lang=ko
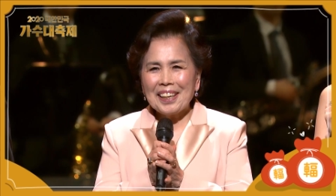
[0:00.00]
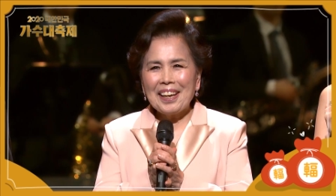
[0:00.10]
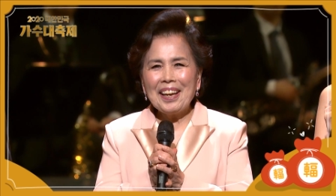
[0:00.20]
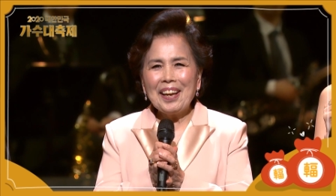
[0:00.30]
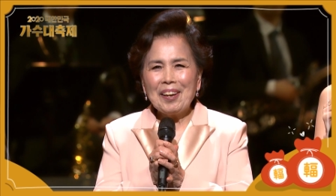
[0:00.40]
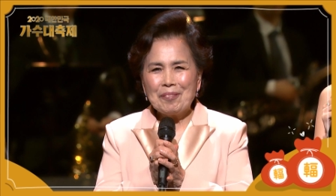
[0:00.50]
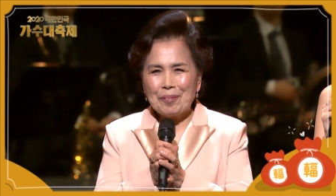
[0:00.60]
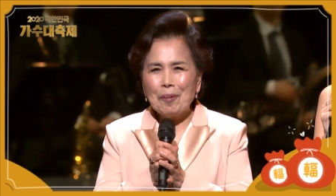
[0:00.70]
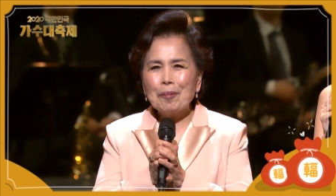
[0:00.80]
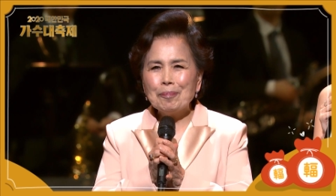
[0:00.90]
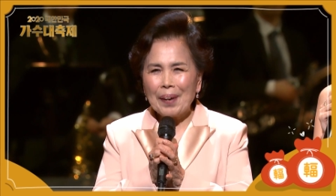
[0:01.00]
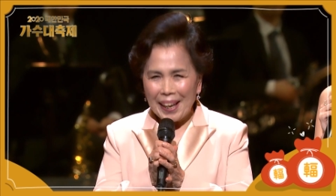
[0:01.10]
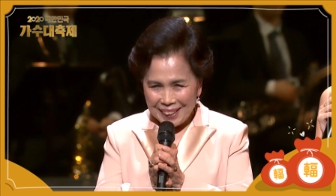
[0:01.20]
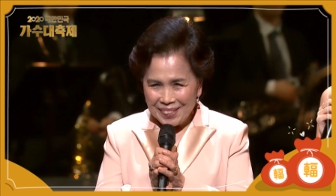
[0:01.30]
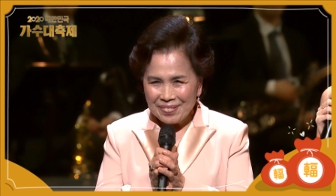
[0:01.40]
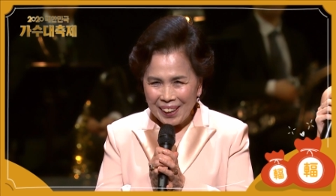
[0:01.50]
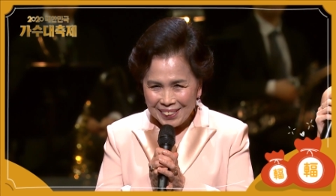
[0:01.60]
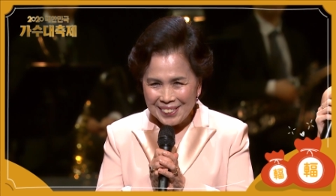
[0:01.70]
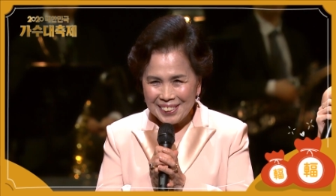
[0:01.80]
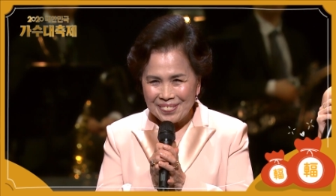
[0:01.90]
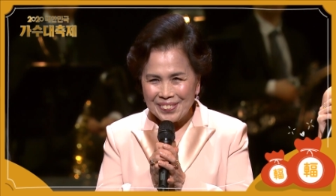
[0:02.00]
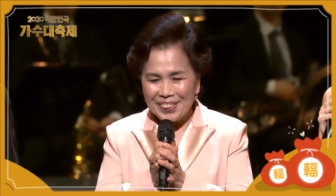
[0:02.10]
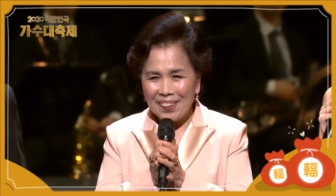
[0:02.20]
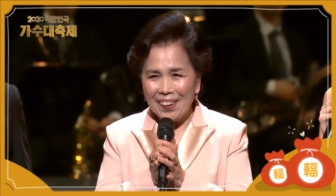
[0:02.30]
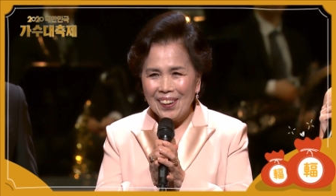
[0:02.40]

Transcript: 새해 복 많이 받으십시오.